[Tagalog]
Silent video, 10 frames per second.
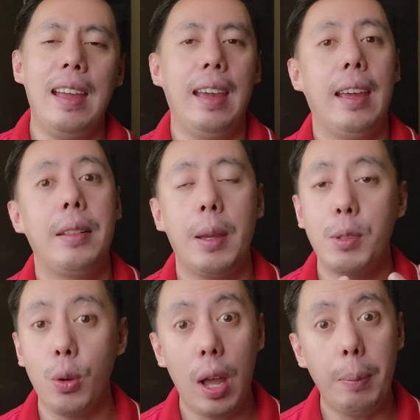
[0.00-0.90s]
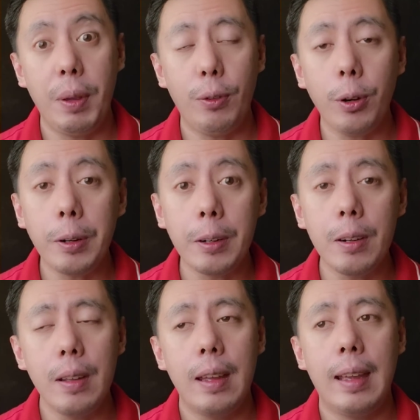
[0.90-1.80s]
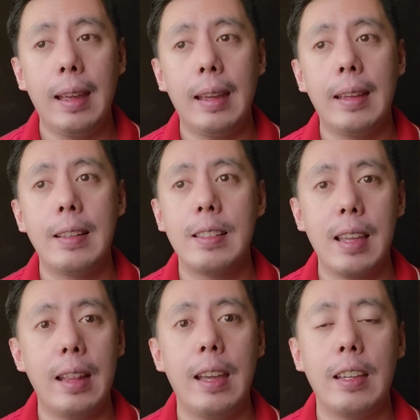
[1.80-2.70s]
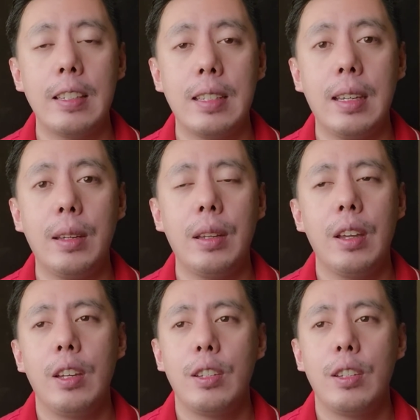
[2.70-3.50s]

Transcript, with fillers: And I'm so happy for her and sana she